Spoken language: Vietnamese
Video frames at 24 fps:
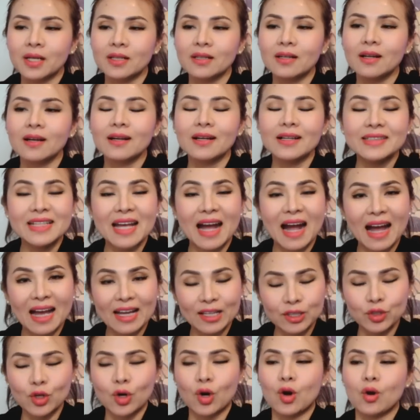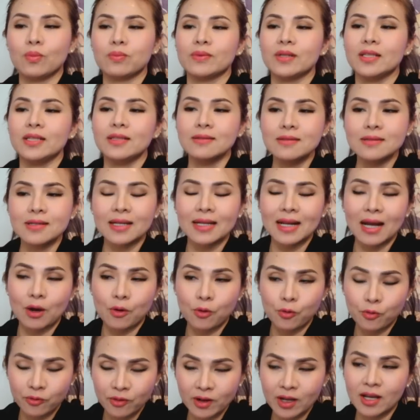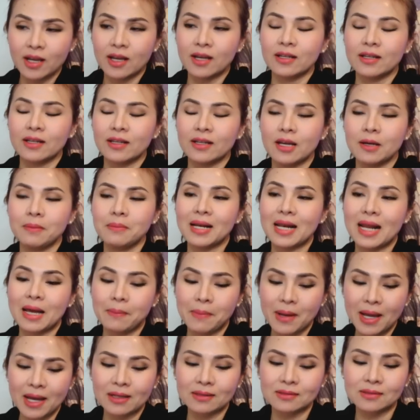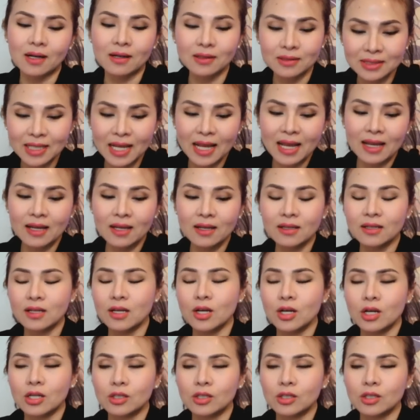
đừng có dại dột đi đưa cái đầu về để mà làm ăn thật ra